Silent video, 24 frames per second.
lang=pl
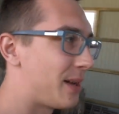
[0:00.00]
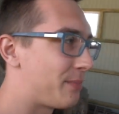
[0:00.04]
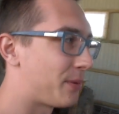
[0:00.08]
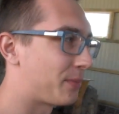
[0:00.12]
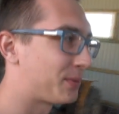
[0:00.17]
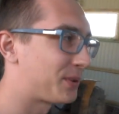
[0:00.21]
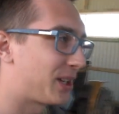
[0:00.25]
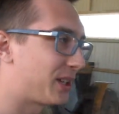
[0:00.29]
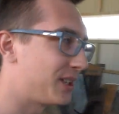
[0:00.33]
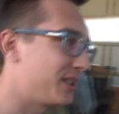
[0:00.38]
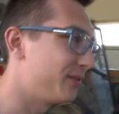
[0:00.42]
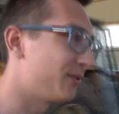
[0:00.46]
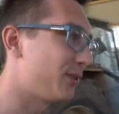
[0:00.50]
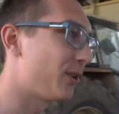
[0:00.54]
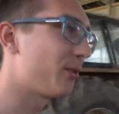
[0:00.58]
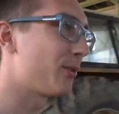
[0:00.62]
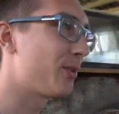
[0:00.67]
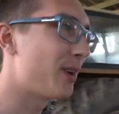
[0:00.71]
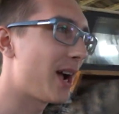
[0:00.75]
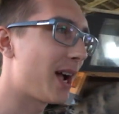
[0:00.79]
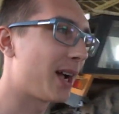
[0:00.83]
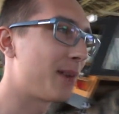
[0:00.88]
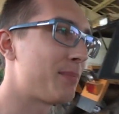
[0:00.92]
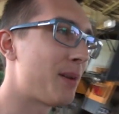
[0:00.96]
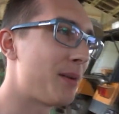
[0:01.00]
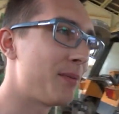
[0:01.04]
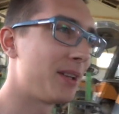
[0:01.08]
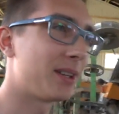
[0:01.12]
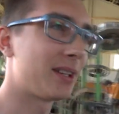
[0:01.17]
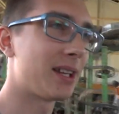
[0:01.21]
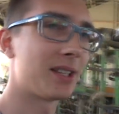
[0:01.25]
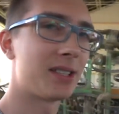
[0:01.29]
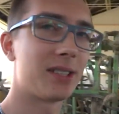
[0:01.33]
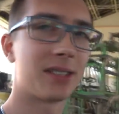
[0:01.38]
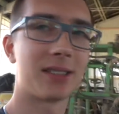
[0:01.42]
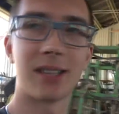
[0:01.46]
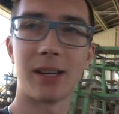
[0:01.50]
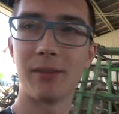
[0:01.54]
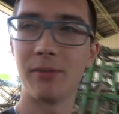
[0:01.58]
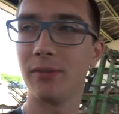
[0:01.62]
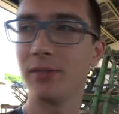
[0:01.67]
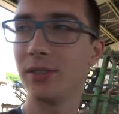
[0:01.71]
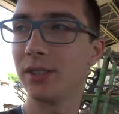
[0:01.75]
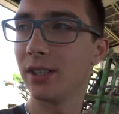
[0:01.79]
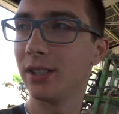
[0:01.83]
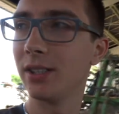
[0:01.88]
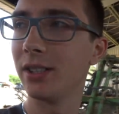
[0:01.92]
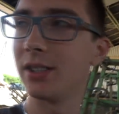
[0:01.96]
na poprzednim vlogu, jak pamiętacie, sami
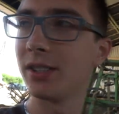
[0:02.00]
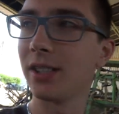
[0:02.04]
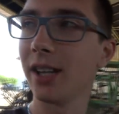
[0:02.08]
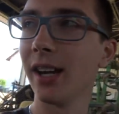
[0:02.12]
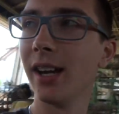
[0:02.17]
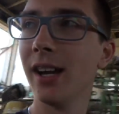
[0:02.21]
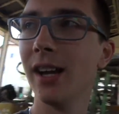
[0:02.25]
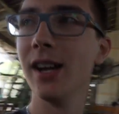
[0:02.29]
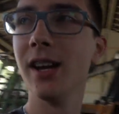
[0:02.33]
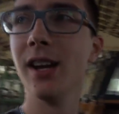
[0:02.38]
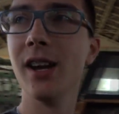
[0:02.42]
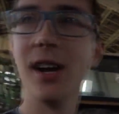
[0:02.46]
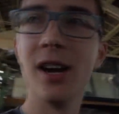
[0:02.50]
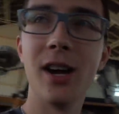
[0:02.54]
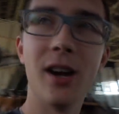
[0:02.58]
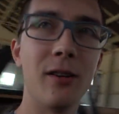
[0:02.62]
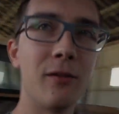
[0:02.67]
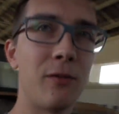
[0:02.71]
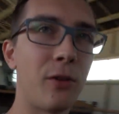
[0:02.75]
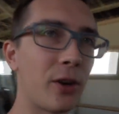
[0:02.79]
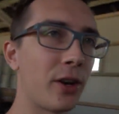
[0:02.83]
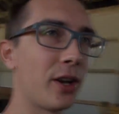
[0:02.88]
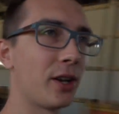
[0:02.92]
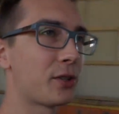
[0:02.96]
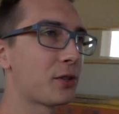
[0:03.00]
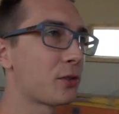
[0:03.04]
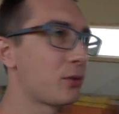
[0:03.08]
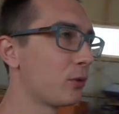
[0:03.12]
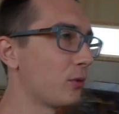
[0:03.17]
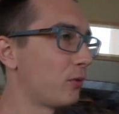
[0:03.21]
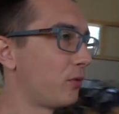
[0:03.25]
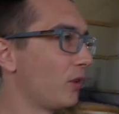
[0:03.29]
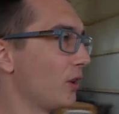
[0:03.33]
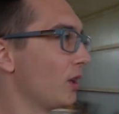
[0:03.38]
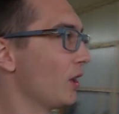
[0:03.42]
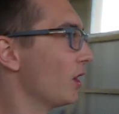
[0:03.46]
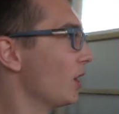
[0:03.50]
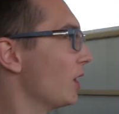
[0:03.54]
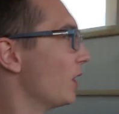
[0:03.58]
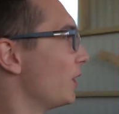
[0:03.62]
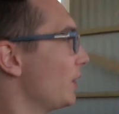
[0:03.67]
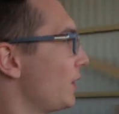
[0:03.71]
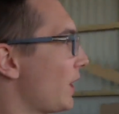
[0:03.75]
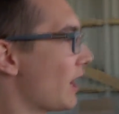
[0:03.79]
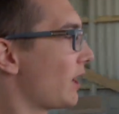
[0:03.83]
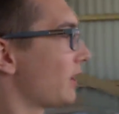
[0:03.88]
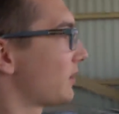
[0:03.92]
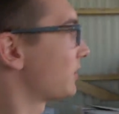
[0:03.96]
widzieliście. Woreczków
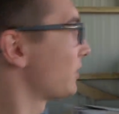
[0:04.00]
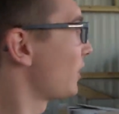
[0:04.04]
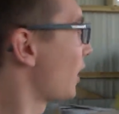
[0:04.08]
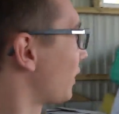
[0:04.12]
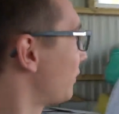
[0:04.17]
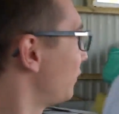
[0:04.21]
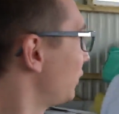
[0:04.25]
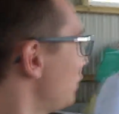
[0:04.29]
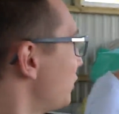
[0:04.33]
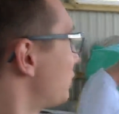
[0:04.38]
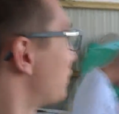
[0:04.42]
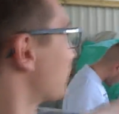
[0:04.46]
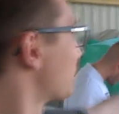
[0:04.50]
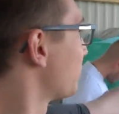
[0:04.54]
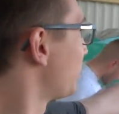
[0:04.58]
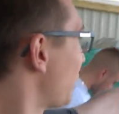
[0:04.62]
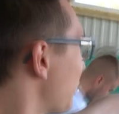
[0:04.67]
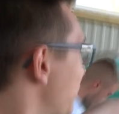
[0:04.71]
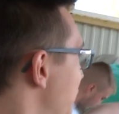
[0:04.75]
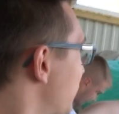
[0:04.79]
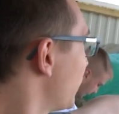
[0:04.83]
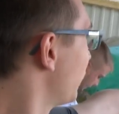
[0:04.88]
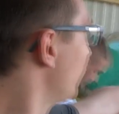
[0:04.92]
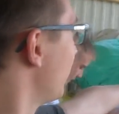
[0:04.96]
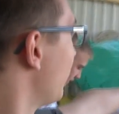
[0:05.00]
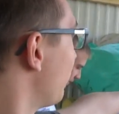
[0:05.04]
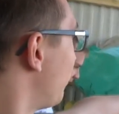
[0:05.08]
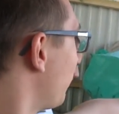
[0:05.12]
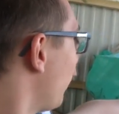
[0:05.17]
jest, jak widzicie, zobaczcie ile